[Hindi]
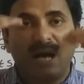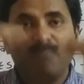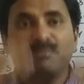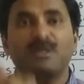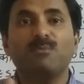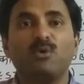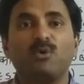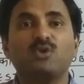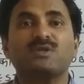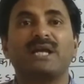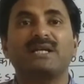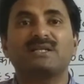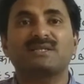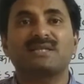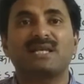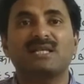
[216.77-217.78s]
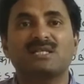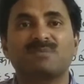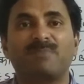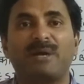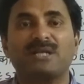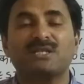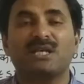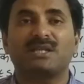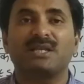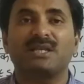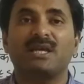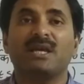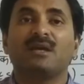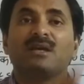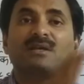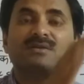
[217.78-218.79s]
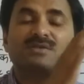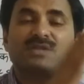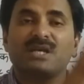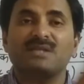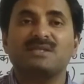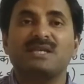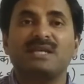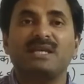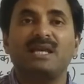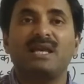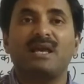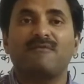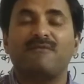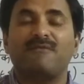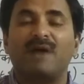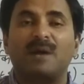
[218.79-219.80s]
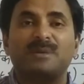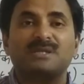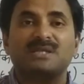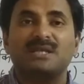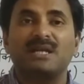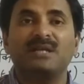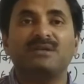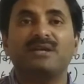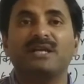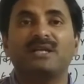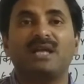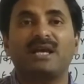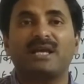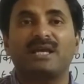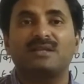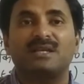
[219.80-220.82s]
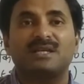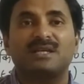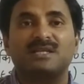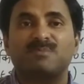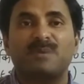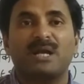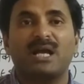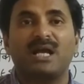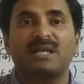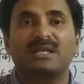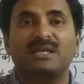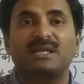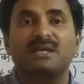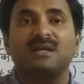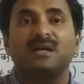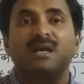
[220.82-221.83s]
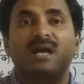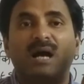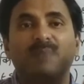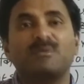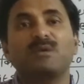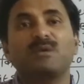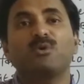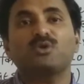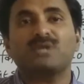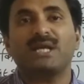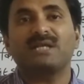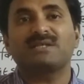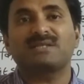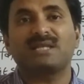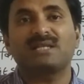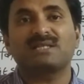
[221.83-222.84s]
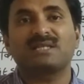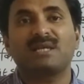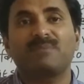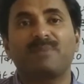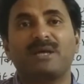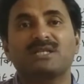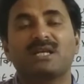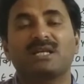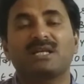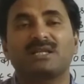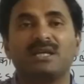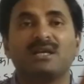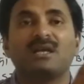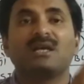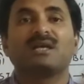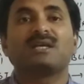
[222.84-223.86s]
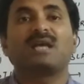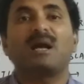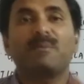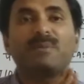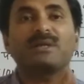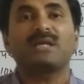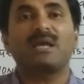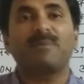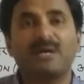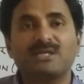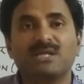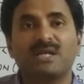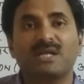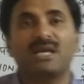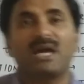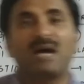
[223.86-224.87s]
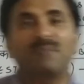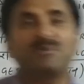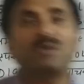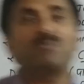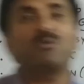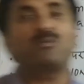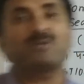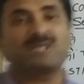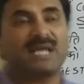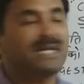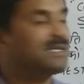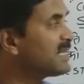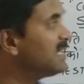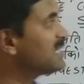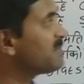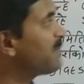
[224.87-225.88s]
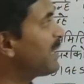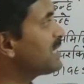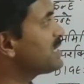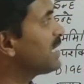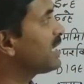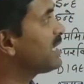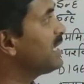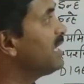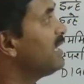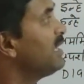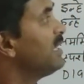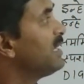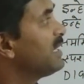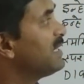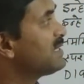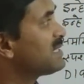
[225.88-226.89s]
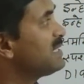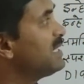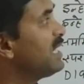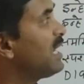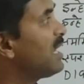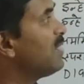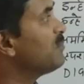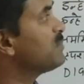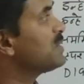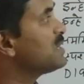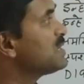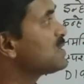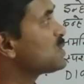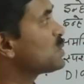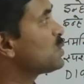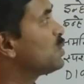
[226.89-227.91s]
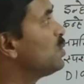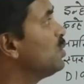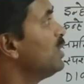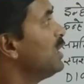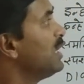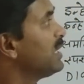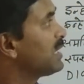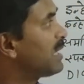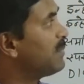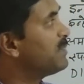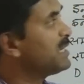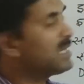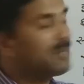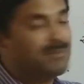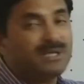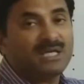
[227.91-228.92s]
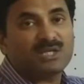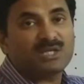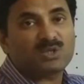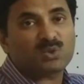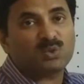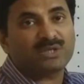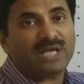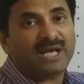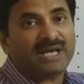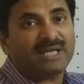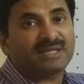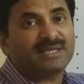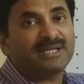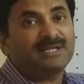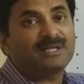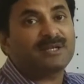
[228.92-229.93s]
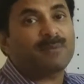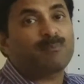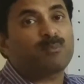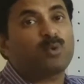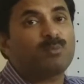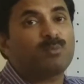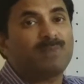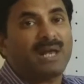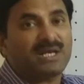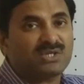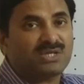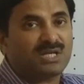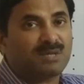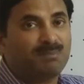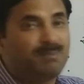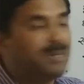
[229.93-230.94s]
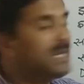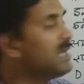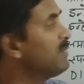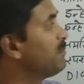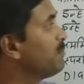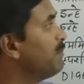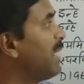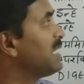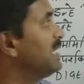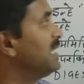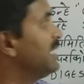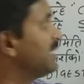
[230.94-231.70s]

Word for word: अमीबोसाइट सेल्स पाई जाती है जैसे कि वहां पर सिलेंट्रेटा के अंदर इस प्रकार की अमीबोसाइट सेल्स नहीं पाई जा रही थी यहां पर क्या पाई जा रही है अमीबोसाइट सेल्स पाई जा रही है इसलिए हम इसको कभी कभी इसको क्या कहते हैं ट्रिप्लोब्लास्टिक भी मान